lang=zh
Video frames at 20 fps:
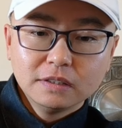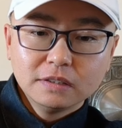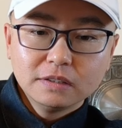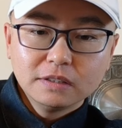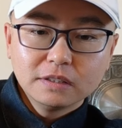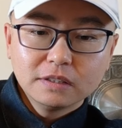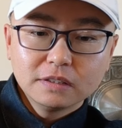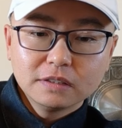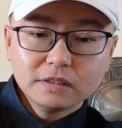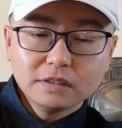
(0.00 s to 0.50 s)

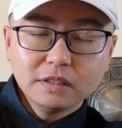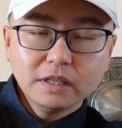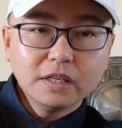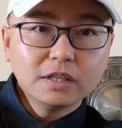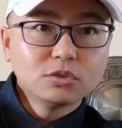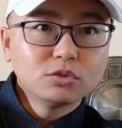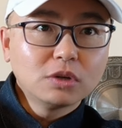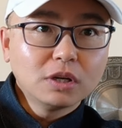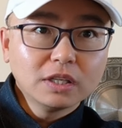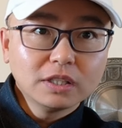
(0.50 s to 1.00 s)
这那
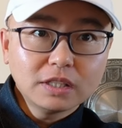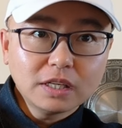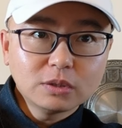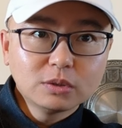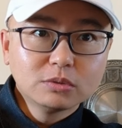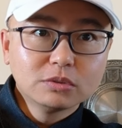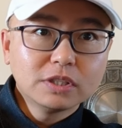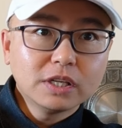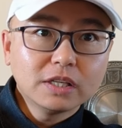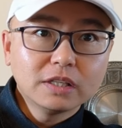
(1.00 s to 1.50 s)
个撞一大
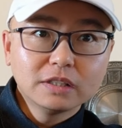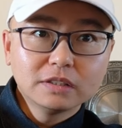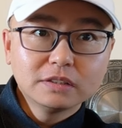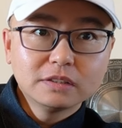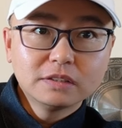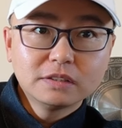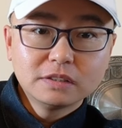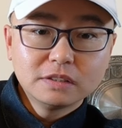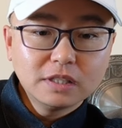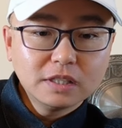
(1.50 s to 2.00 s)
洞，这
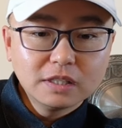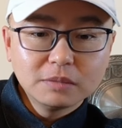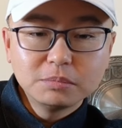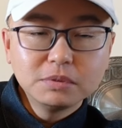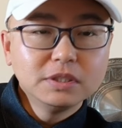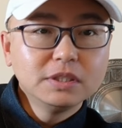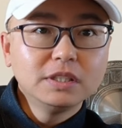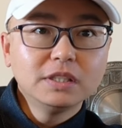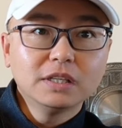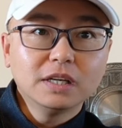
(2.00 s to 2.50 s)
个这个
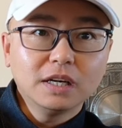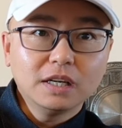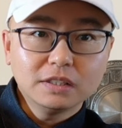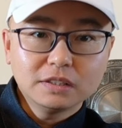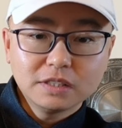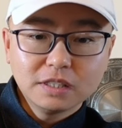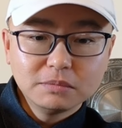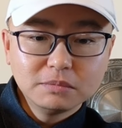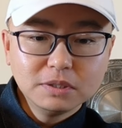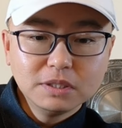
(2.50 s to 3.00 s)
不一定啊，
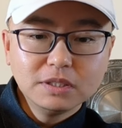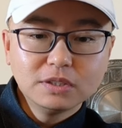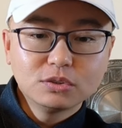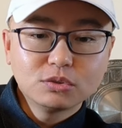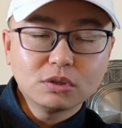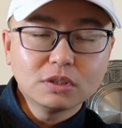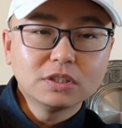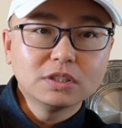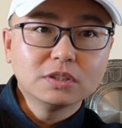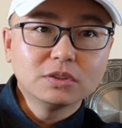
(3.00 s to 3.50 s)
这个不一定
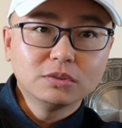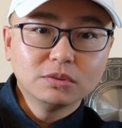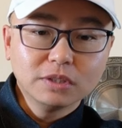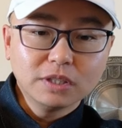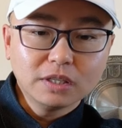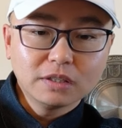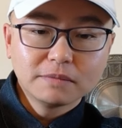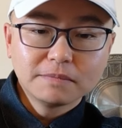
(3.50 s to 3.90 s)
撞几个洞了